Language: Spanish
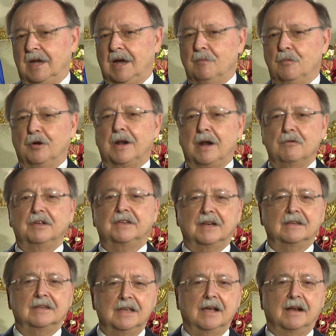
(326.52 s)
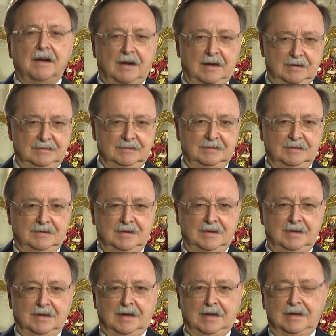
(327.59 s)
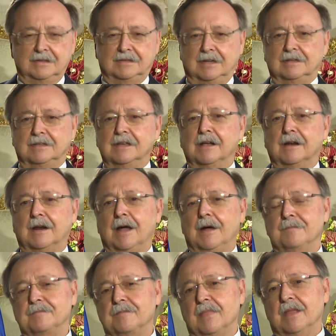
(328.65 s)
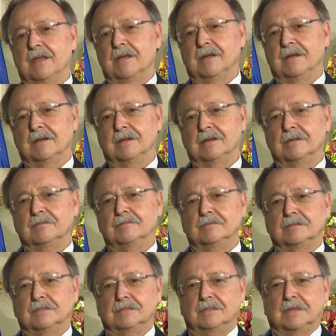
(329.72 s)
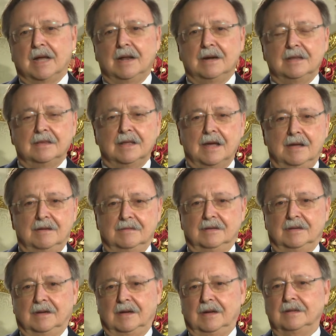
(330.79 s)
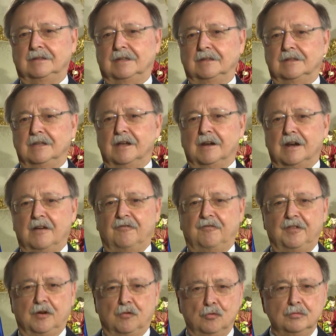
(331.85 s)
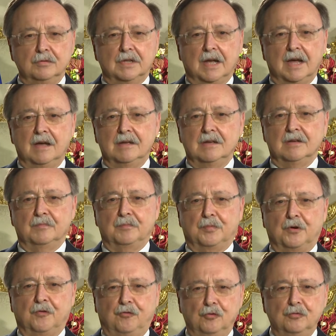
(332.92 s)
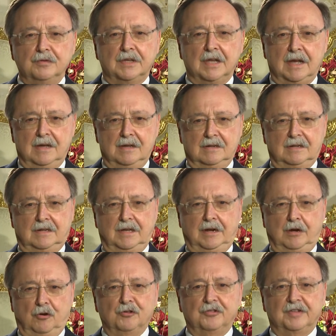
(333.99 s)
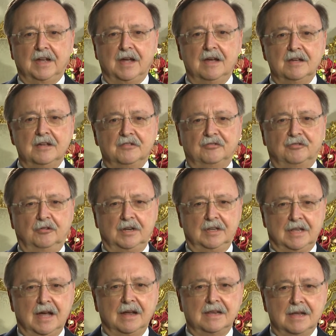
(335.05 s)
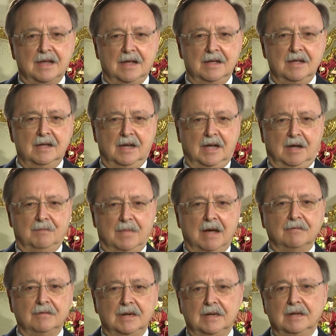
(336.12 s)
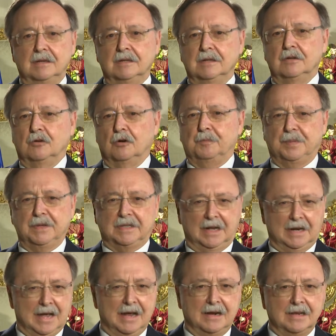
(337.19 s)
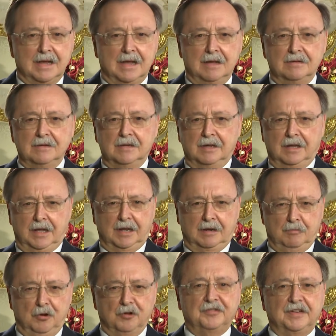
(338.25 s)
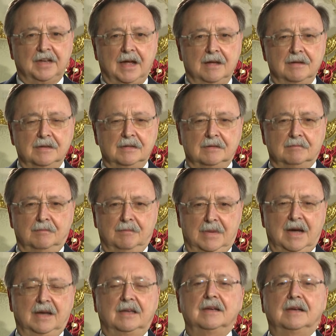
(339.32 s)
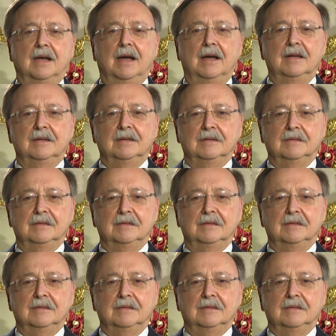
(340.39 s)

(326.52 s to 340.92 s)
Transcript: amor a nuestra tierra, a esta tierra eh, cálida, a esta tierra fecunda, profunda, generosa, solidaria, amable, hospitalaria, hermosa, mágica,